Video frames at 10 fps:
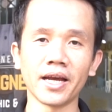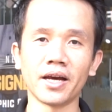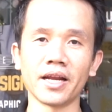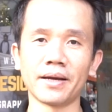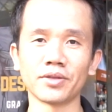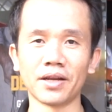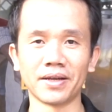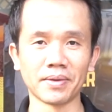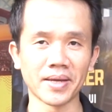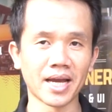hello anh em, tôi là
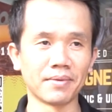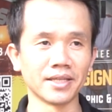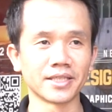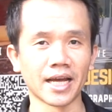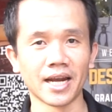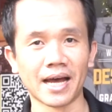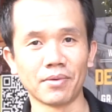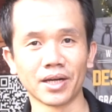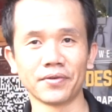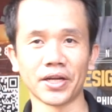Vinh và bây giờ mình sẽ
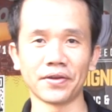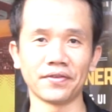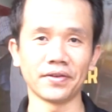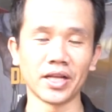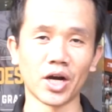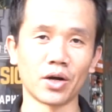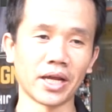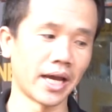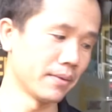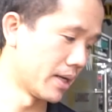làm một cái video
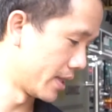để